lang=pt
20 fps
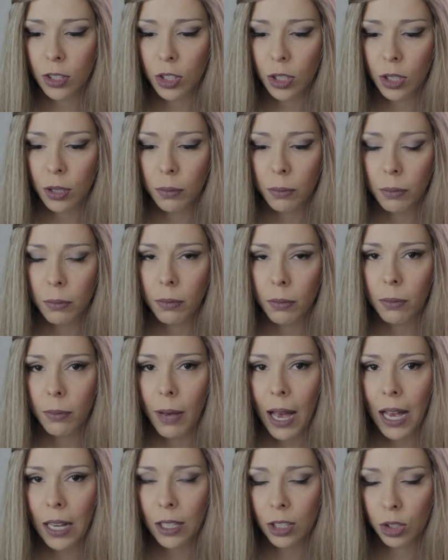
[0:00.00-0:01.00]
de
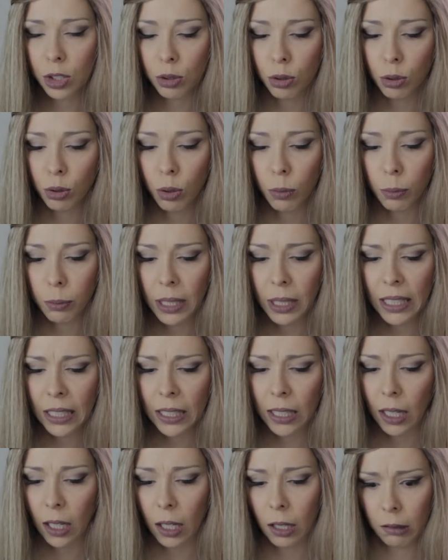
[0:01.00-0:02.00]
macho ou
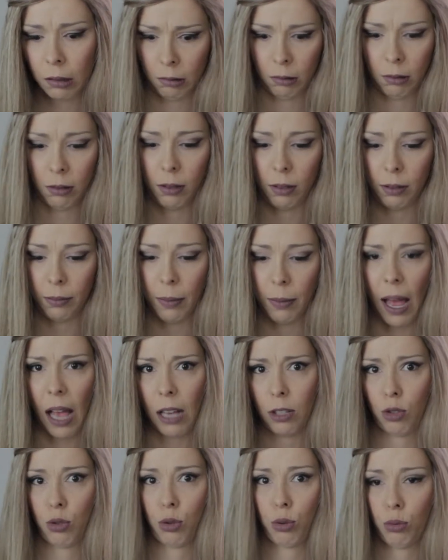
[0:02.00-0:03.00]
mina?
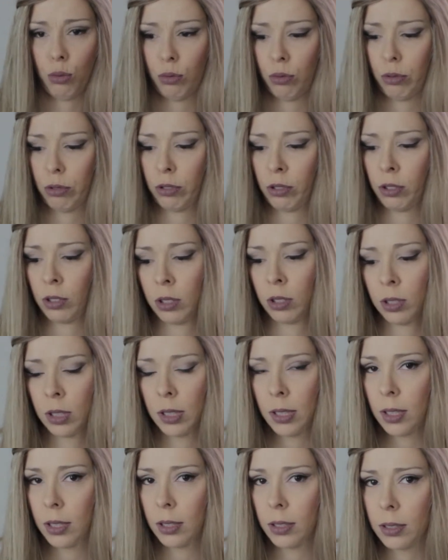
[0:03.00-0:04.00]
Macho.
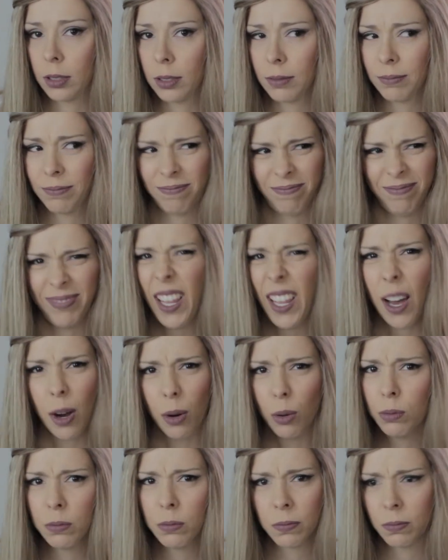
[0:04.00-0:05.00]

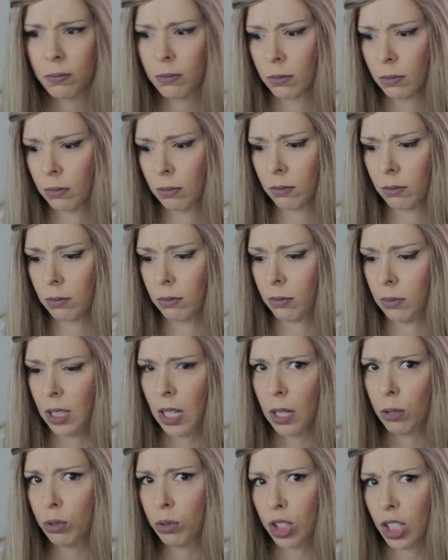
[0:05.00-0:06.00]
Não.
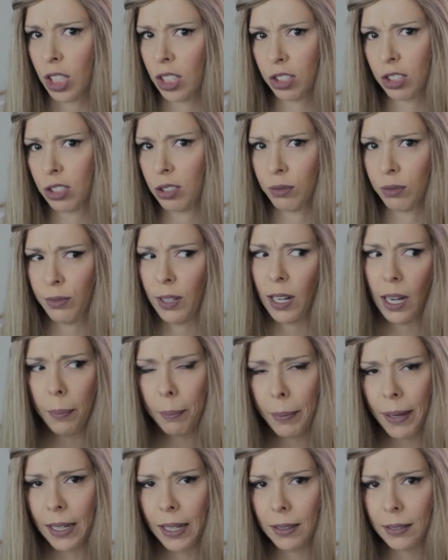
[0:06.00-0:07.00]
Não, gente, não vale a
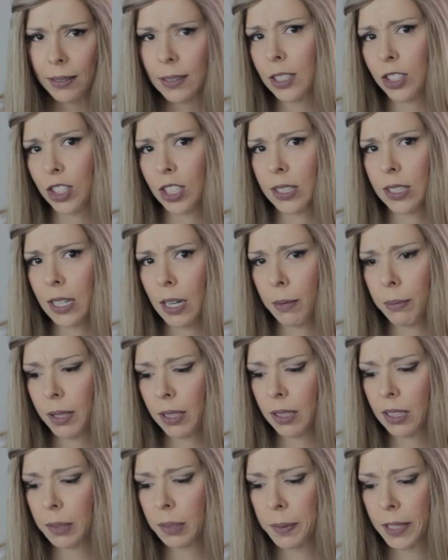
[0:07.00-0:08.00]
pena deixar de ser
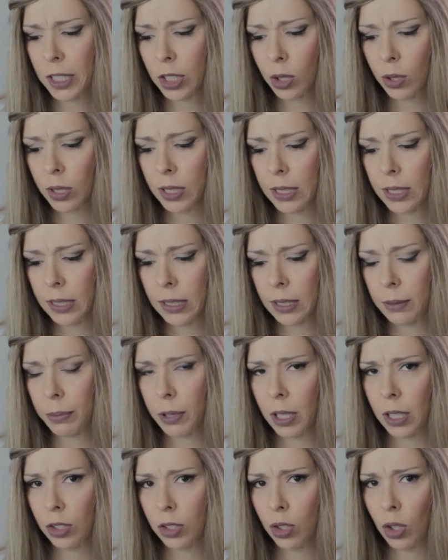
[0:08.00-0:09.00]
amigo das pessoas assim por
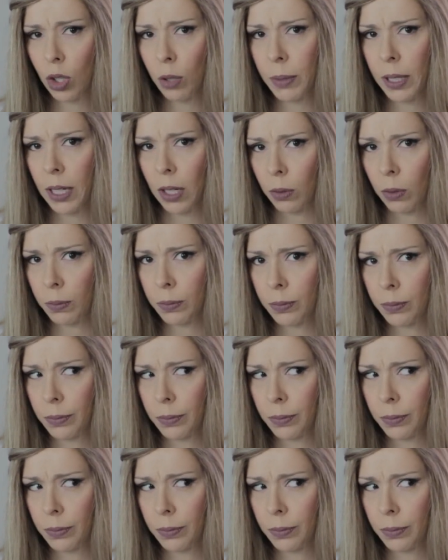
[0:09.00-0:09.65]
causa de homem, não.